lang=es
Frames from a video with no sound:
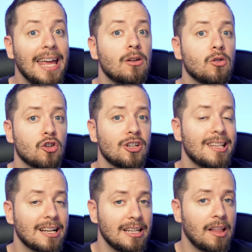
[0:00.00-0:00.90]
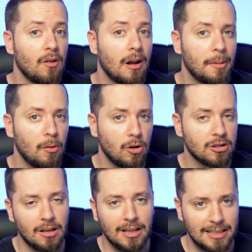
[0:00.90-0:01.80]
e incluso si te has quitado el Apple
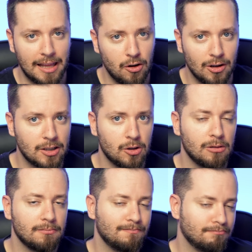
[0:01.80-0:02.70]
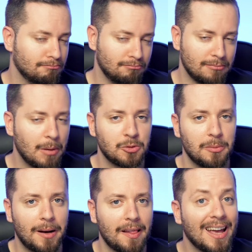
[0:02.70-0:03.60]
Watch. Ya digo que esto, mm, vamos,
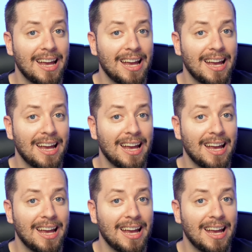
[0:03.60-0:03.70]
me parece